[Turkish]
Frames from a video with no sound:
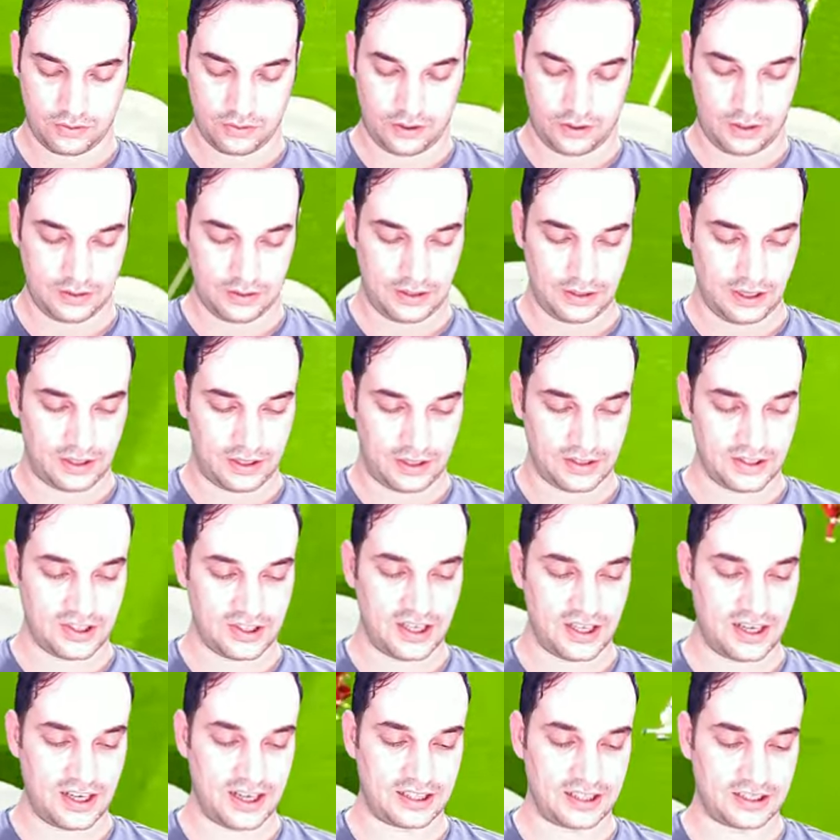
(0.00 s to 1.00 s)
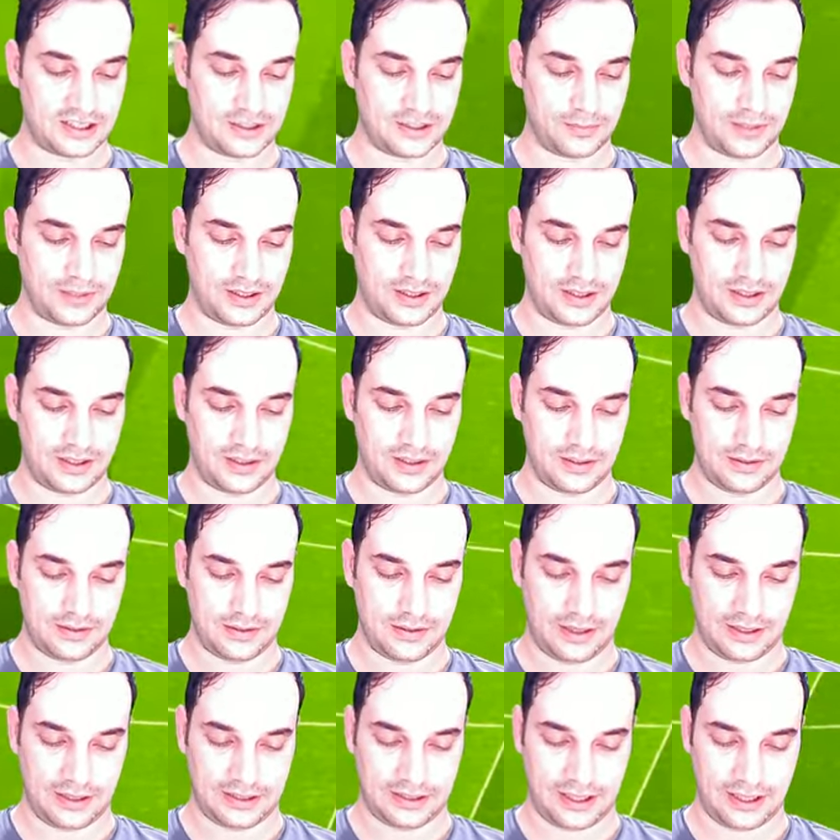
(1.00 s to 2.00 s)
Yanlış yere attım ya.
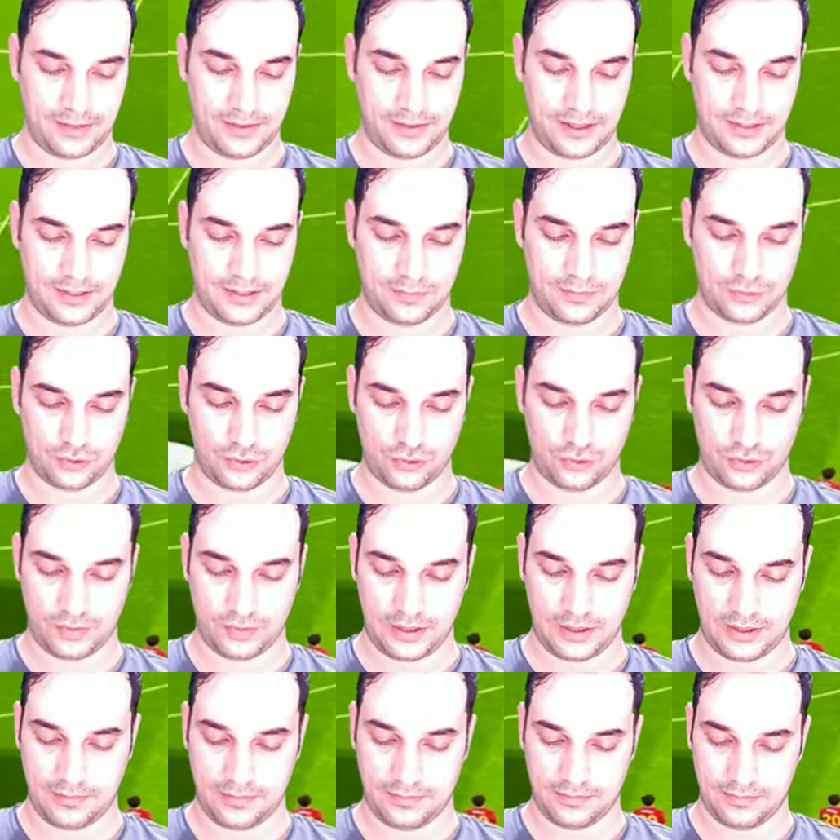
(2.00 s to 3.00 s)
Hata benim, suç benim.